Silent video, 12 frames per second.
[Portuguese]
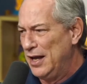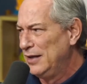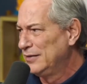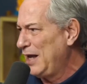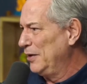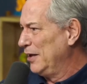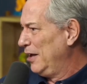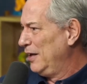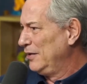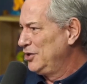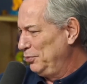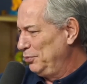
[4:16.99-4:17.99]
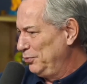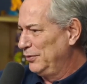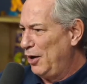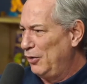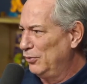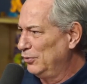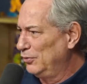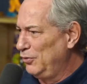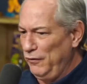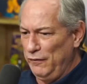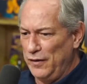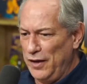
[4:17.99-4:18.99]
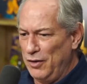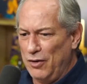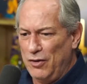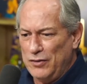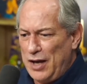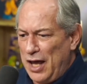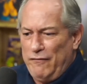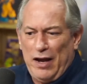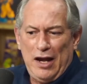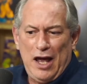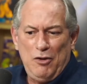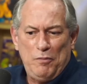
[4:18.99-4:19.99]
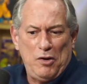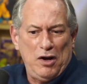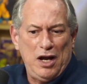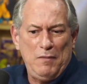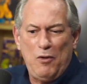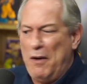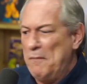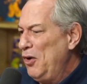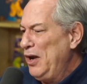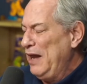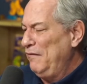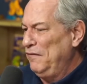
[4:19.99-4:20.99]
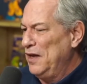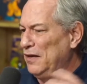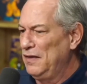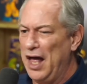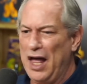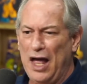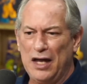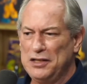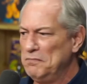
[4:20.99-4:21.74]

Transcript: sabe, tipo lá o do Vivier, o negócio, o cara vai lá no programa com a maior leviandade,